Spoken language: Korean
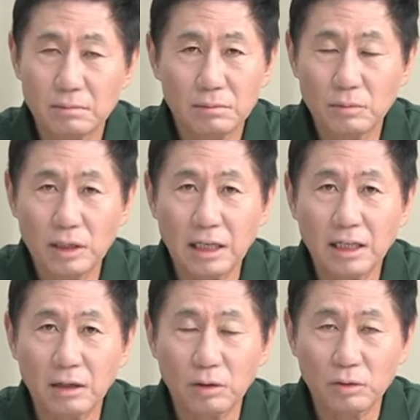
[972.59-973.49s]
뭐
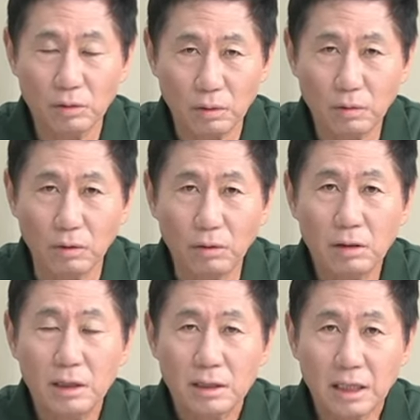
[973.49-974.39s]
얘기할 것도
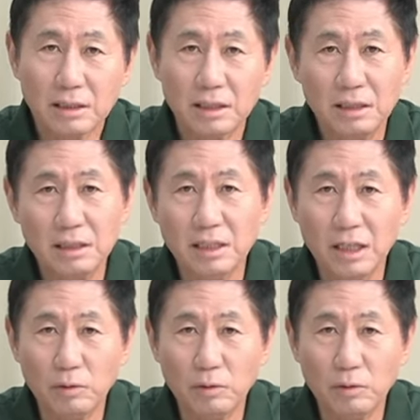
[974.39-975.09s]
없고 당시에 DJ,